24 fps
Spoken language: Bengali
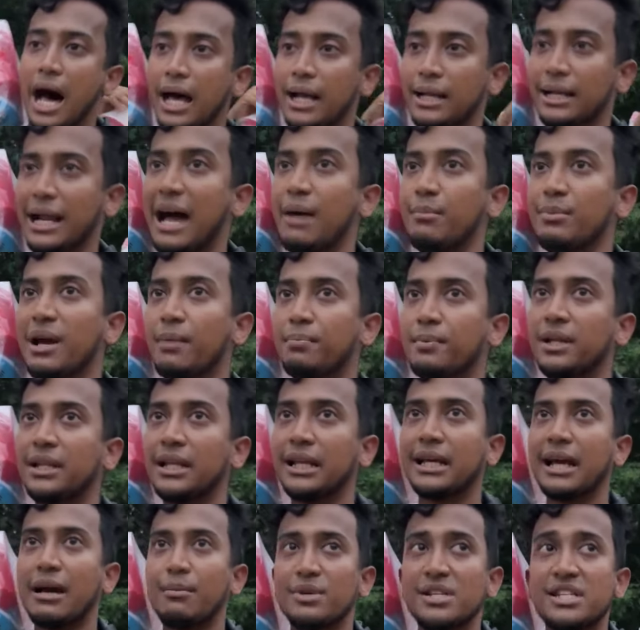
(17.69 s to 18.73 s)
আর আমি
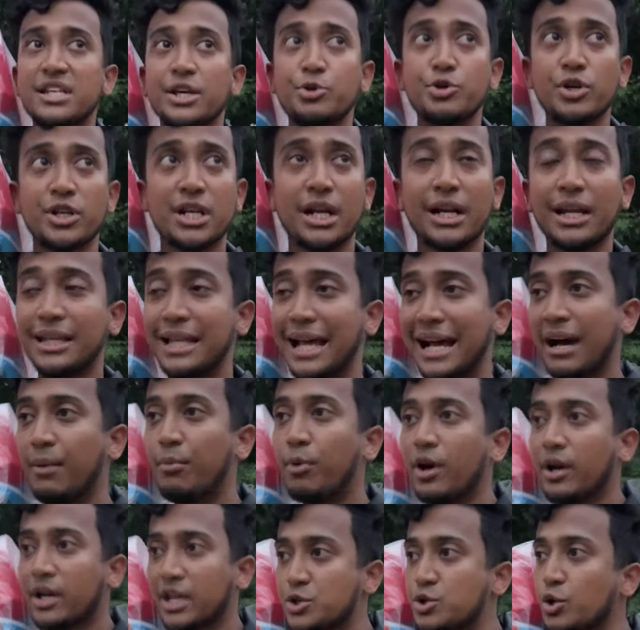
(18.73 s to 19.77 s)
আপনাদেরকে আমি সিচুয়েশনটা
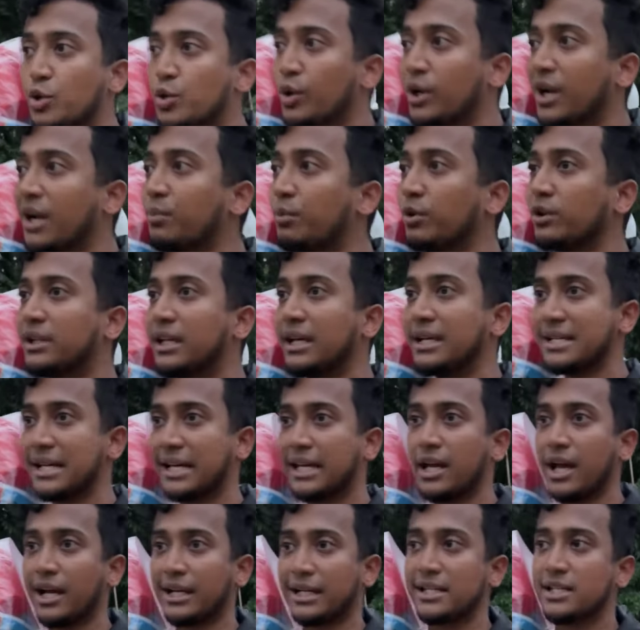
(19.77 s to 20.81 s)
দেখাবো কিছুক্ষণের মধ্যে
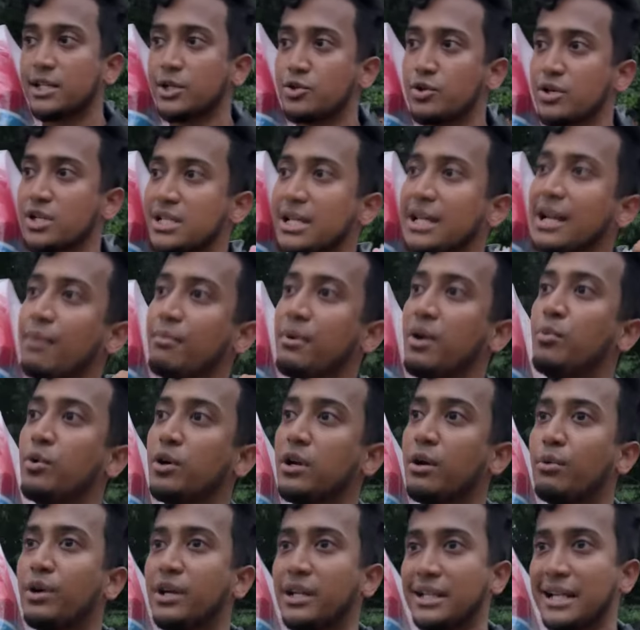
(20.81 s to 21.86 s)
যে কী একটা সিচুয়েশন আমরা
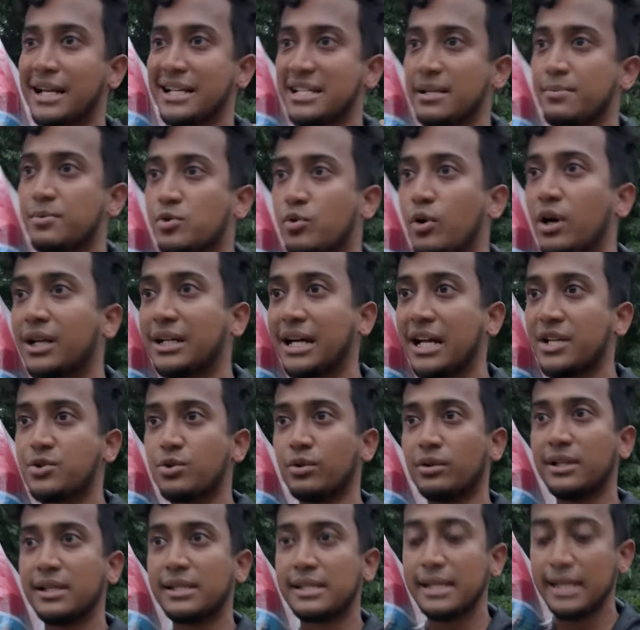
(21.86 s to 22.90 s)
মোটামুটি তার শিফট স্কোয়াড কাজ
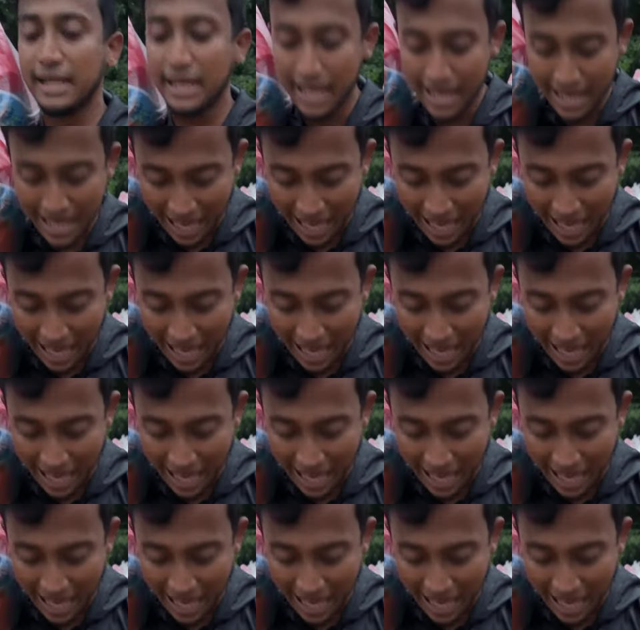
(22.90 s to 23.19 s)
করতেছি